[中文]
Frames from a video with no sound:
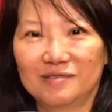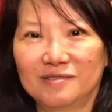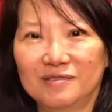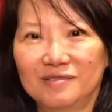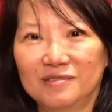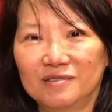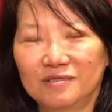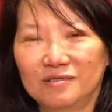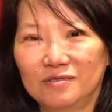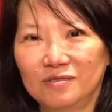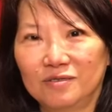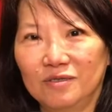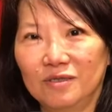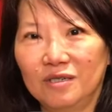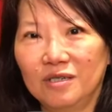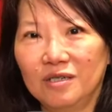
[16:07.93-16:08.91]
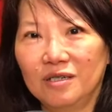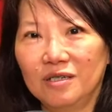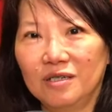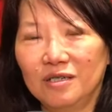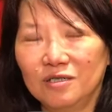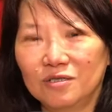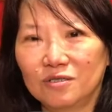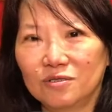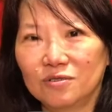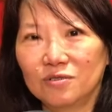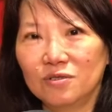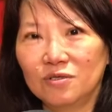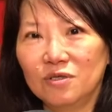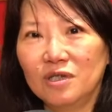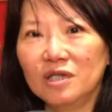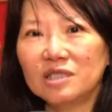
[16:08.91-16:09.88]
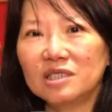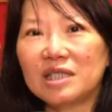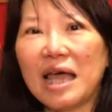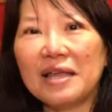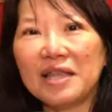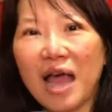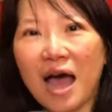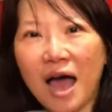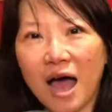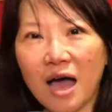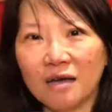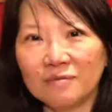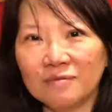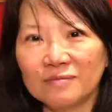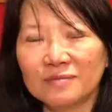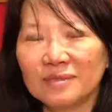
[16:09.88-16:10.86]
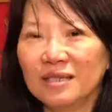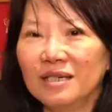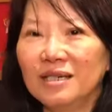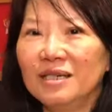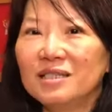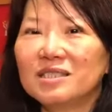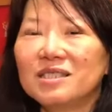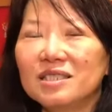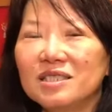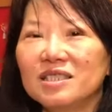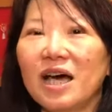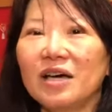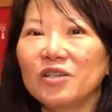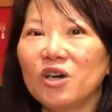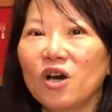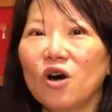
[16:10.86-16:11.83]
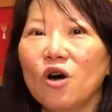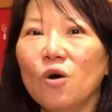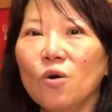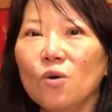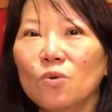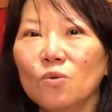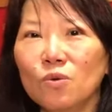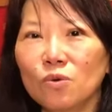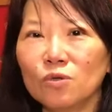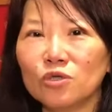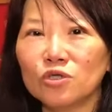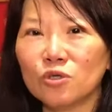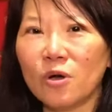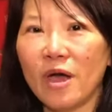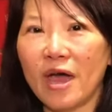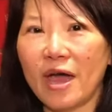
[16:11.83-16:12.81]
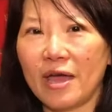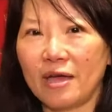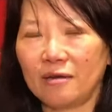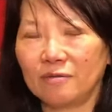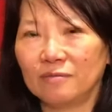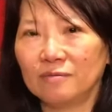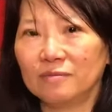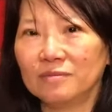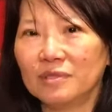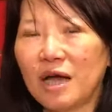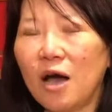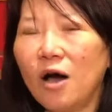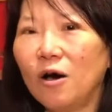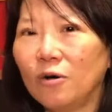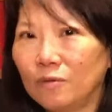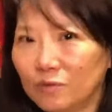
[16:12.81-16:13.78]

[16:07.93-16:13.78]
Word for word: 一酒二醋三糖，三糖四酱油五水，然后